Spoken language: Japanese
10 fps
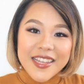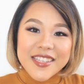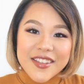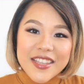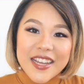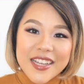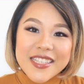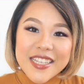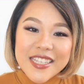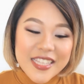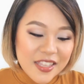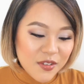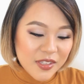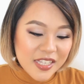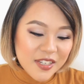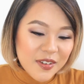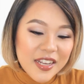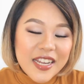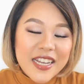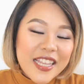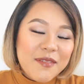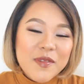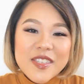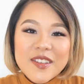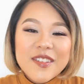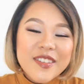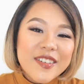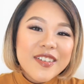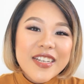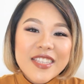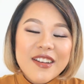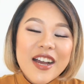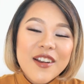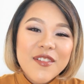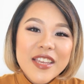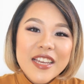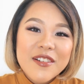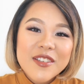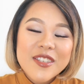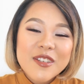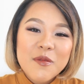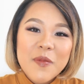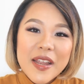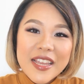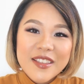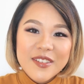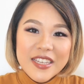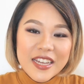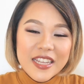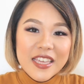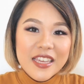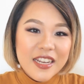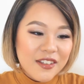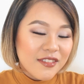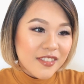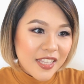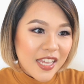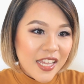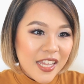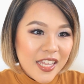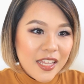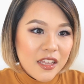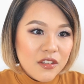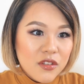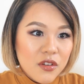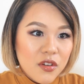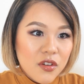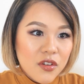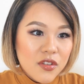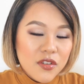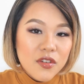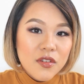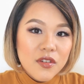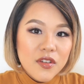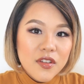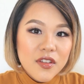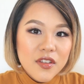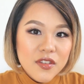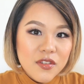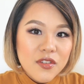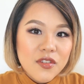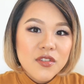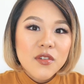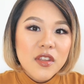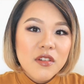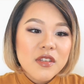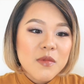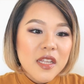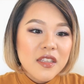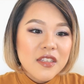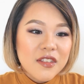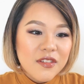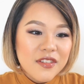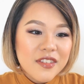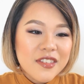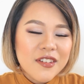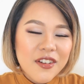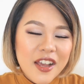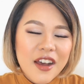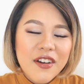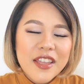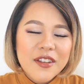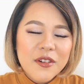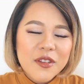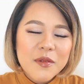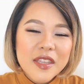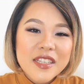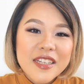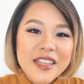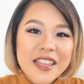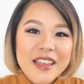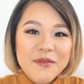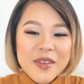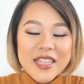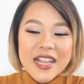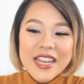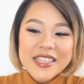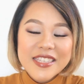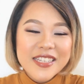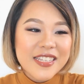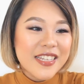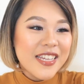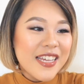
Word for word: そんな感じです、えっと、私これからね息子の、えっと、ハロウィンコスチュームパレードに行かなきゃいけなくって、えっと、そうそうそうすごい楽しみなんですよすごい可愛いの子供たちがねみんな列